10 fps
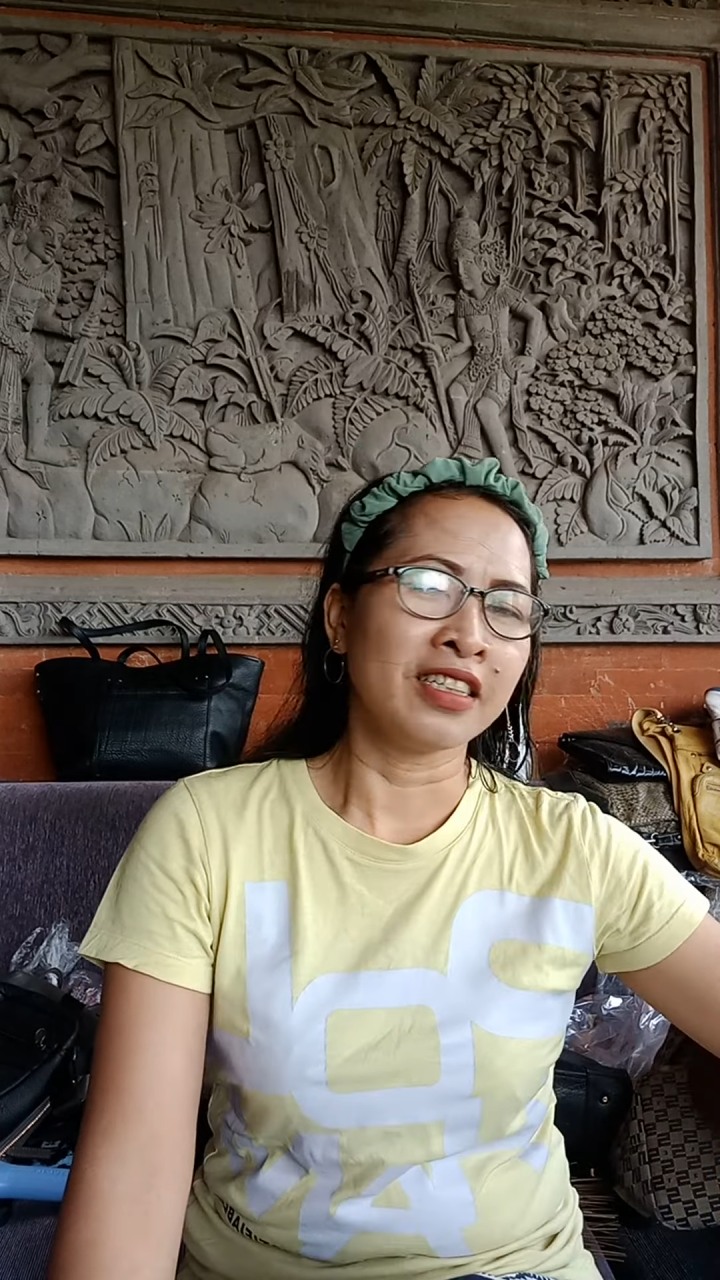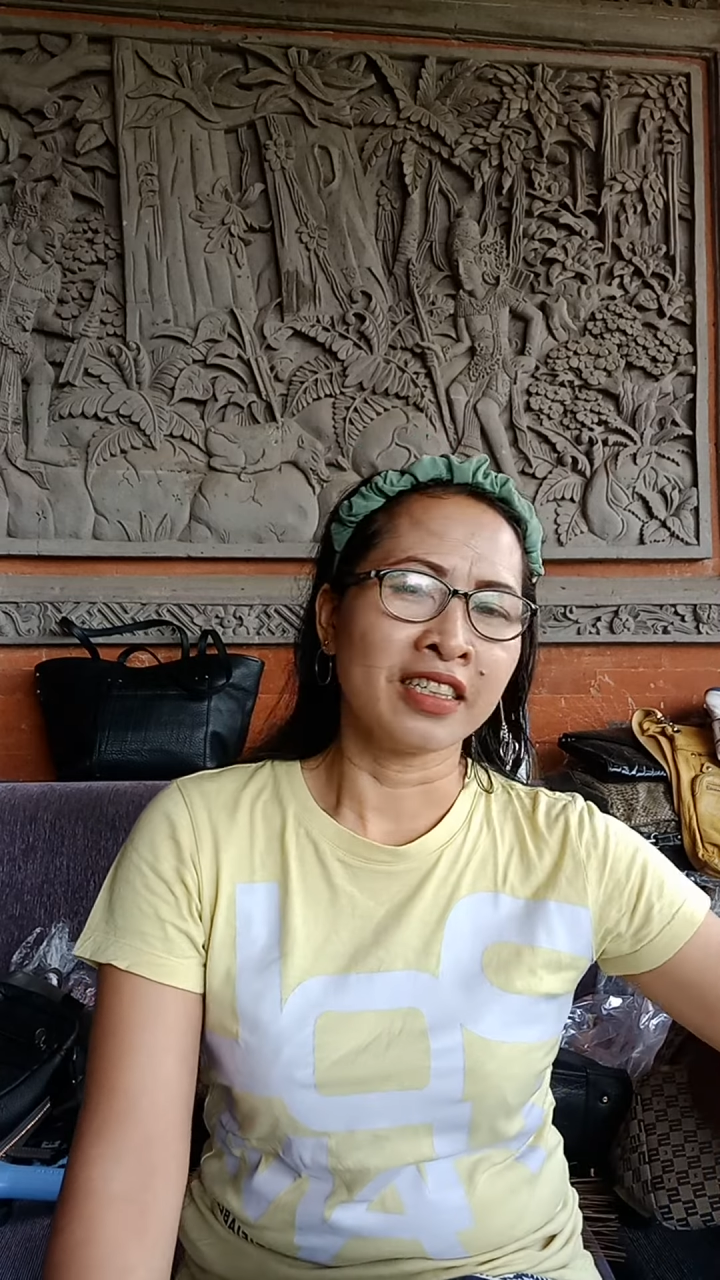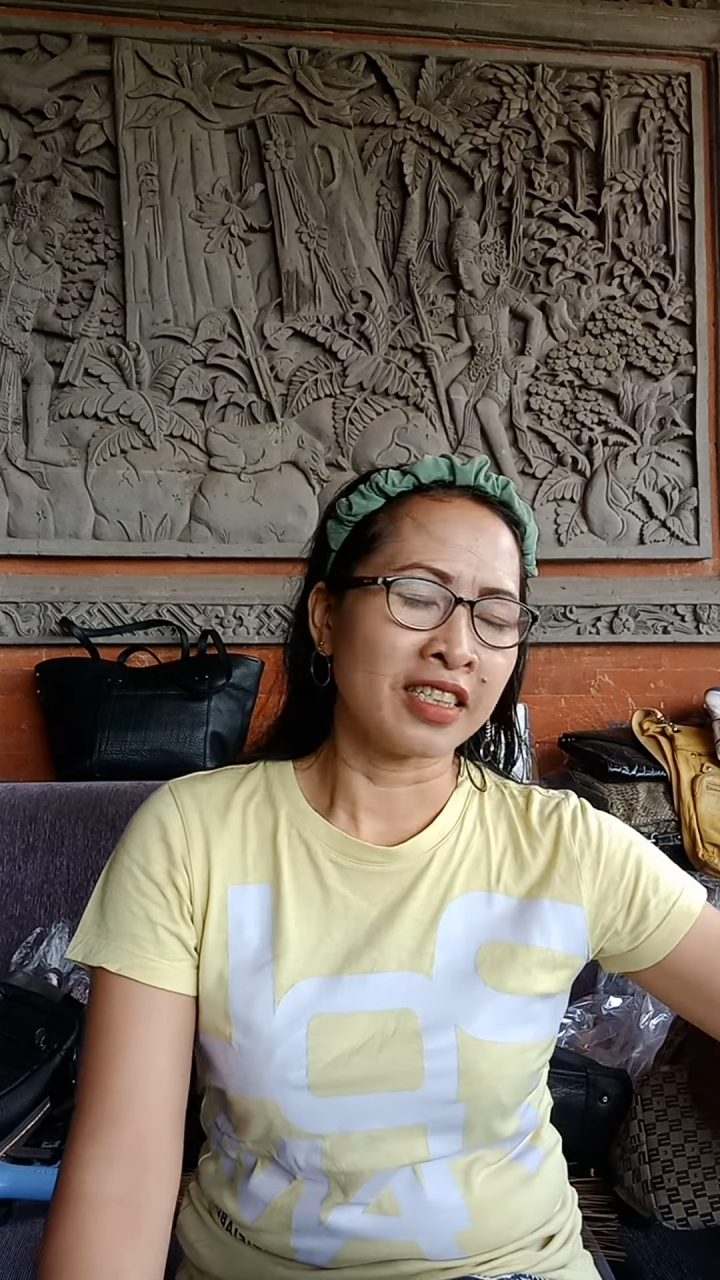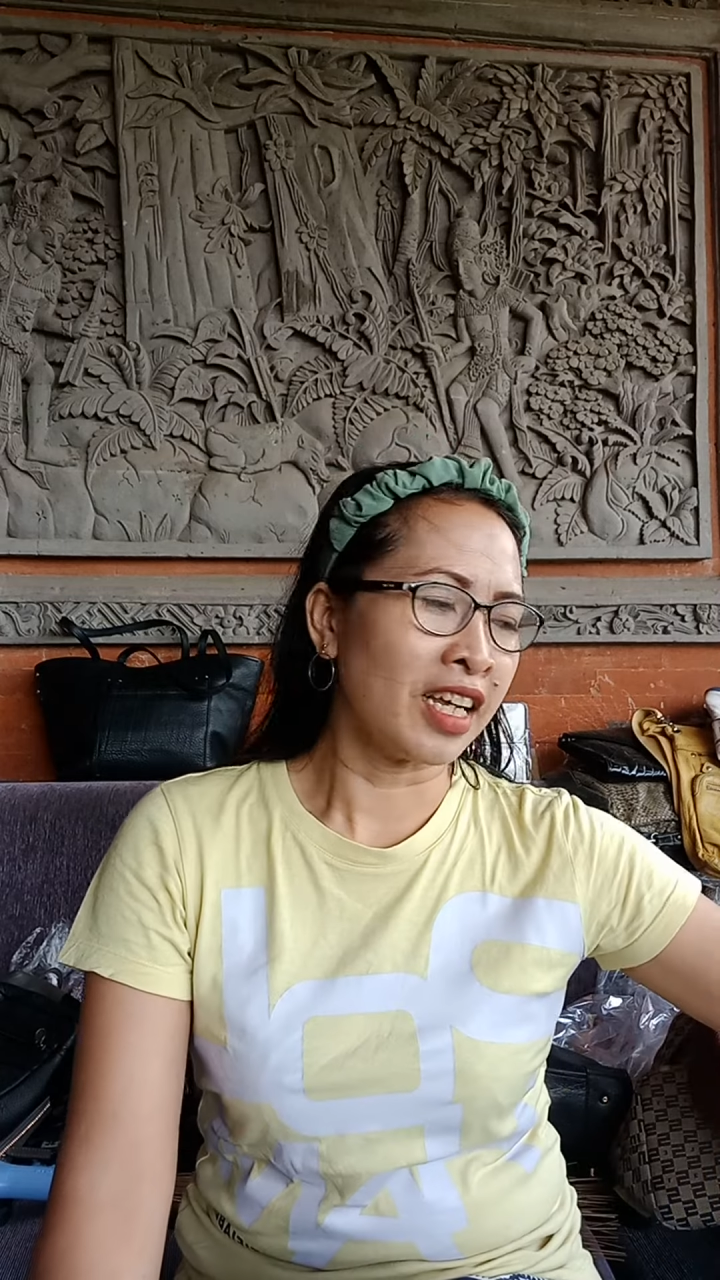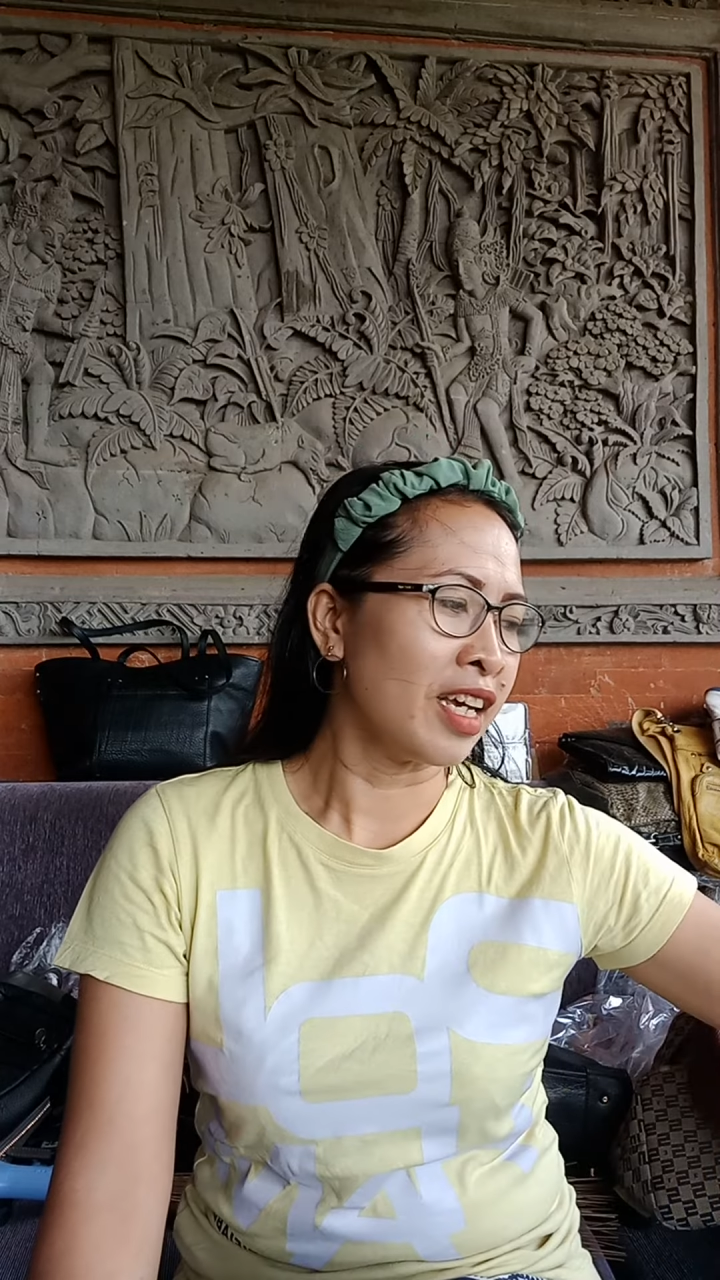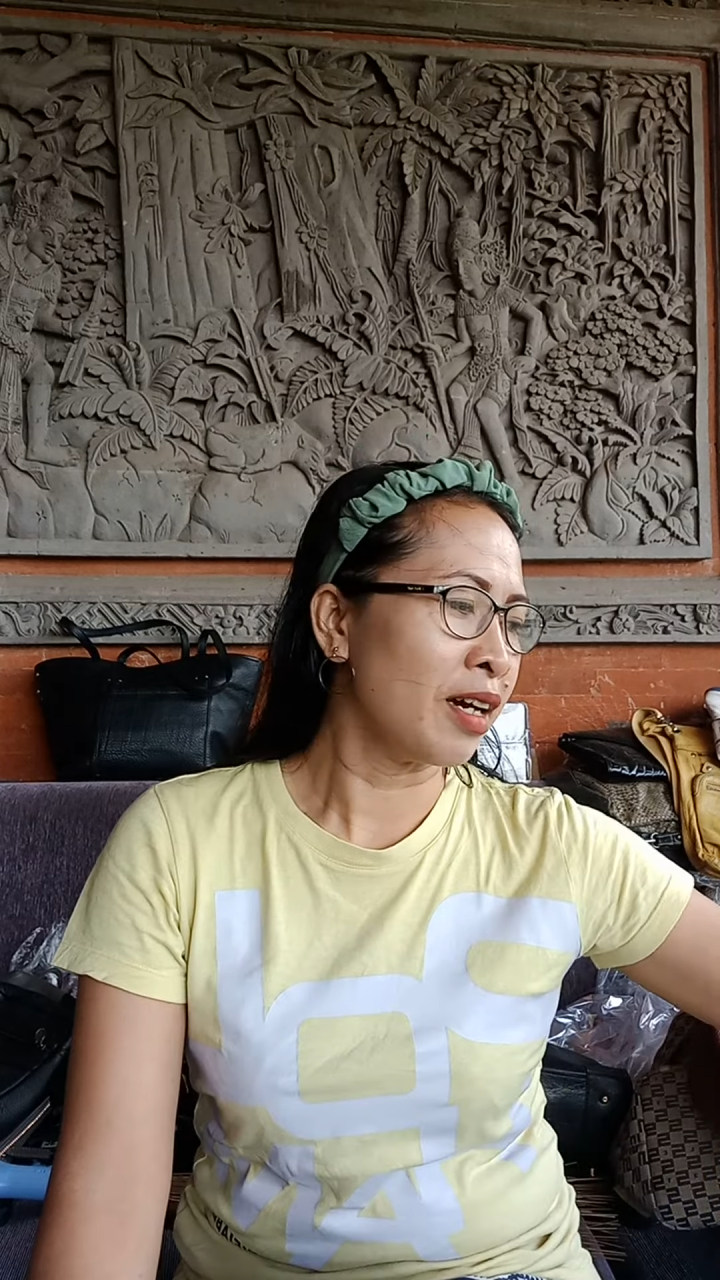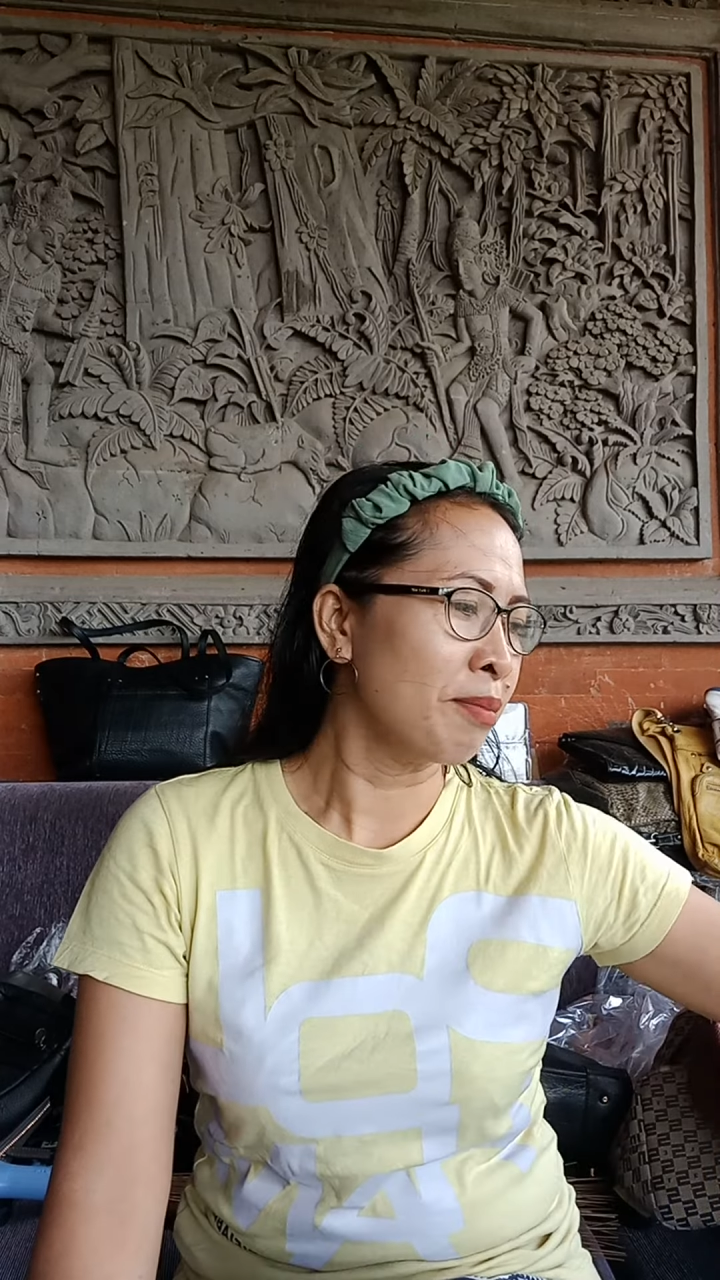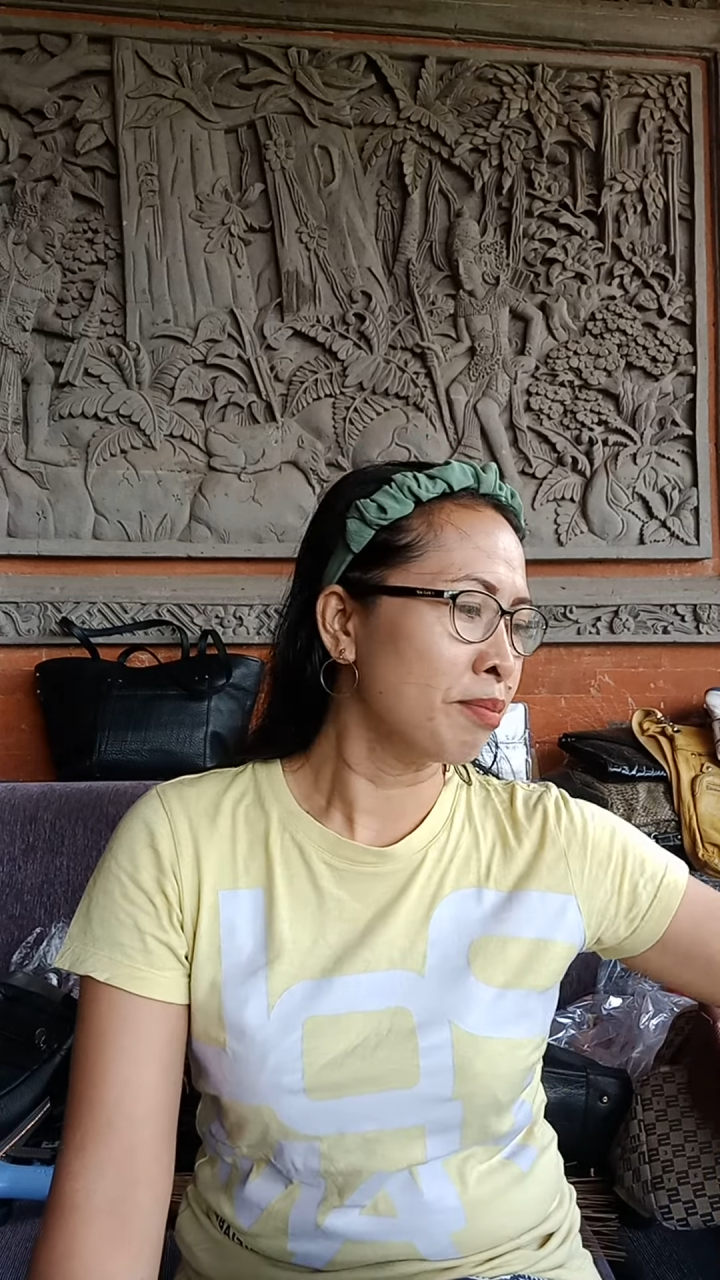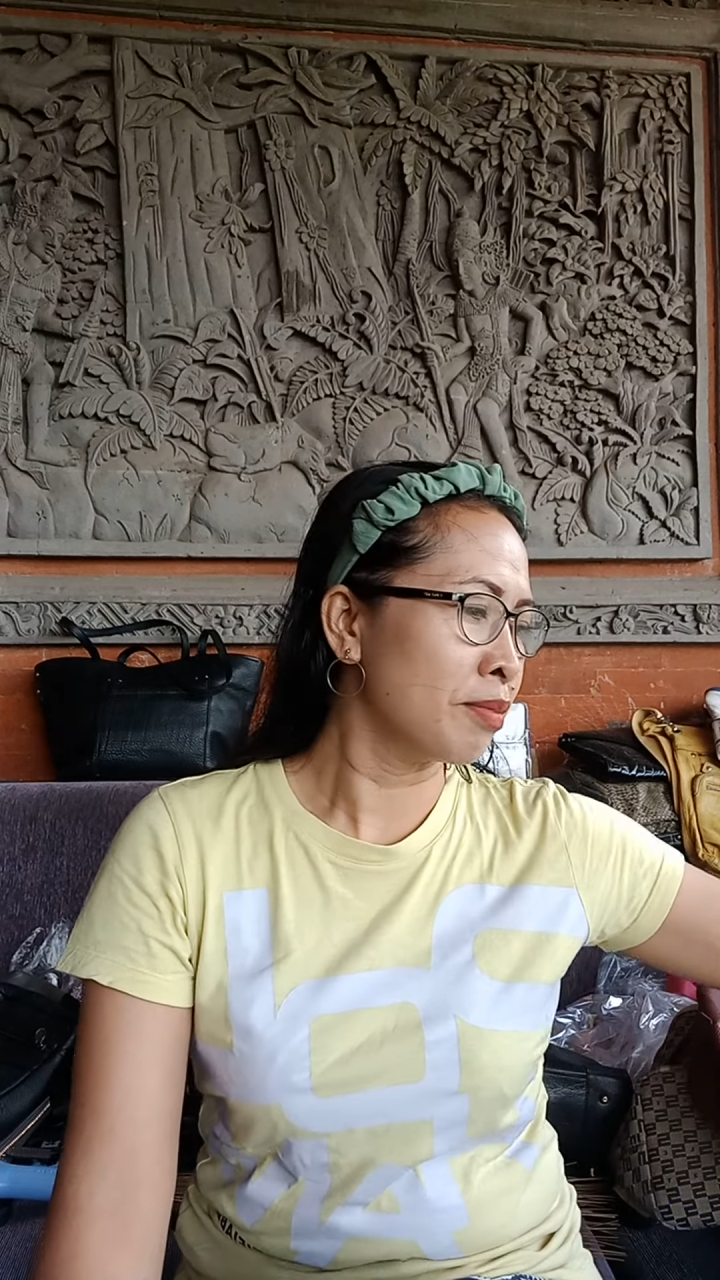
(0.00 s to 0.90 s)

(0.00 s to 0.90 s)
Saya